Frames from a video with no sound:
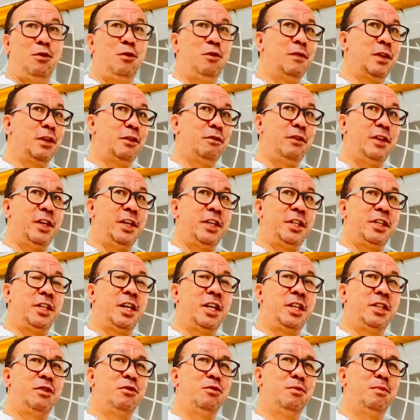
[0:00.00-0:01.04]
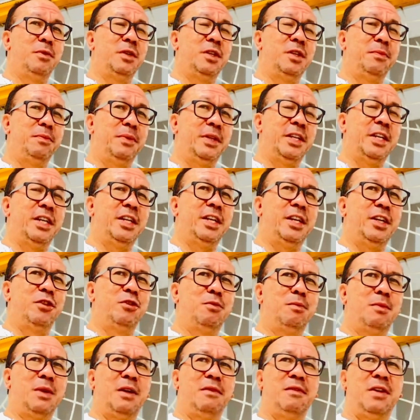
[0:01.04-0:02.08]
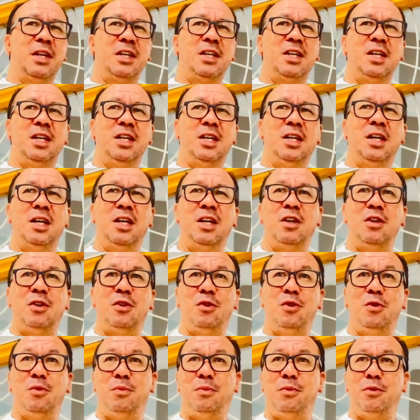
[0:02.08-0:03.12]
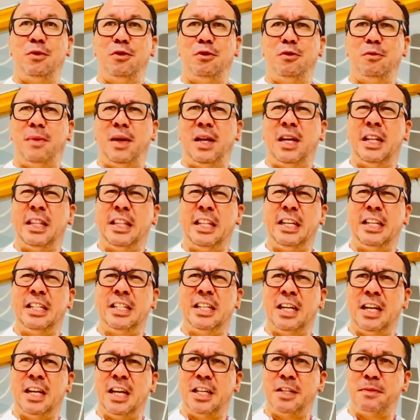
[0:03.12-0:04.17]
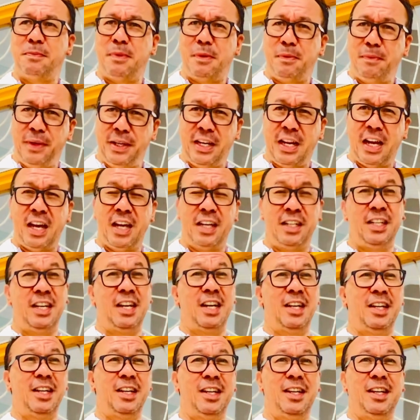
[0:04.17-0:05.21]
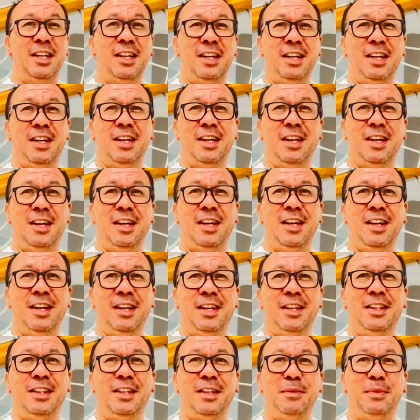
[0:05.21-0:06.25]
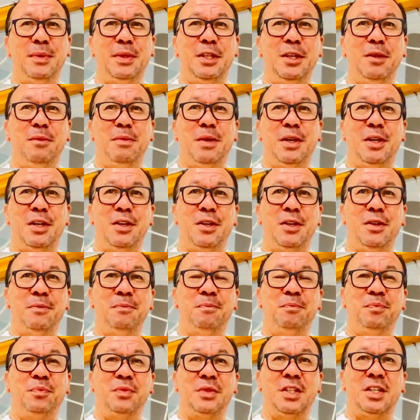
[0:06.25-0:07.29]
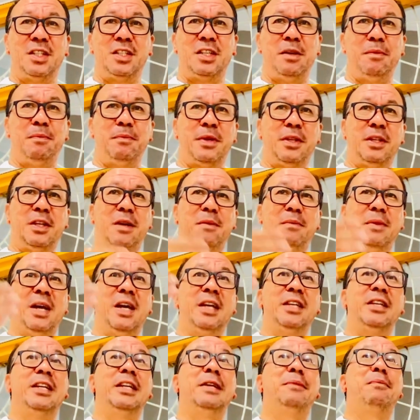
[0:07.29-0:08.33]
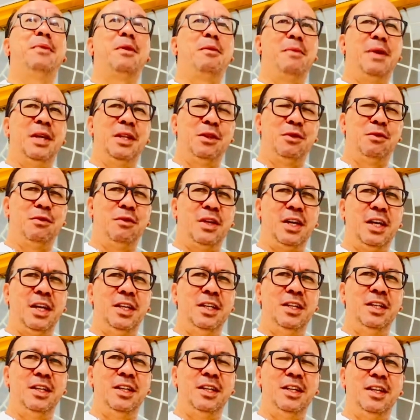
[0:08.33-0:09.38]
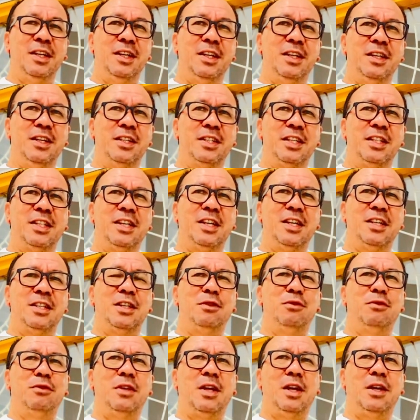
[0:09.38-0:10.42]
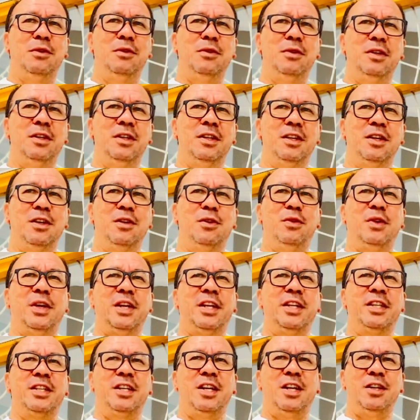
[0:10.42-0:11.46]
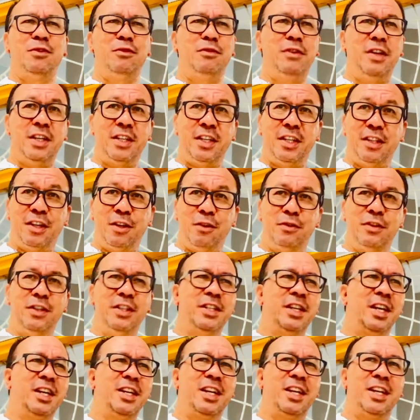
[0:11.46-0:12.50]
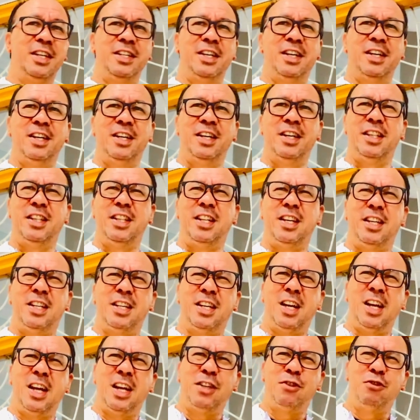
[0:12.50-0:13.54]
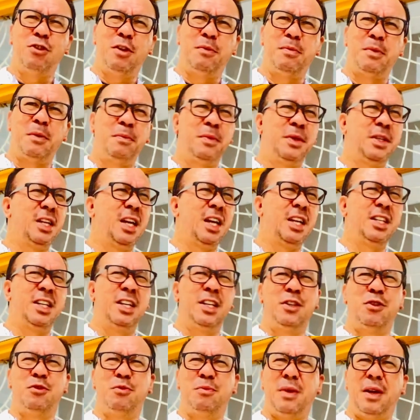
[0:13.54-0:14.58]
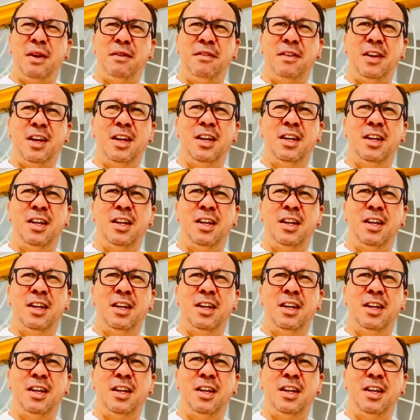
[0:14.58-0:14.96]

waktu dari saya sum, pindah dari Sumbawa ke Dompu itu malah tidak jelas permintaannya. Tiba-tiba saya pertama hanya diperbantukan setelah satu tahun keluar SK sudah saya terus di sana aja. Tidak jelas juga perpisahannya di Sumbawa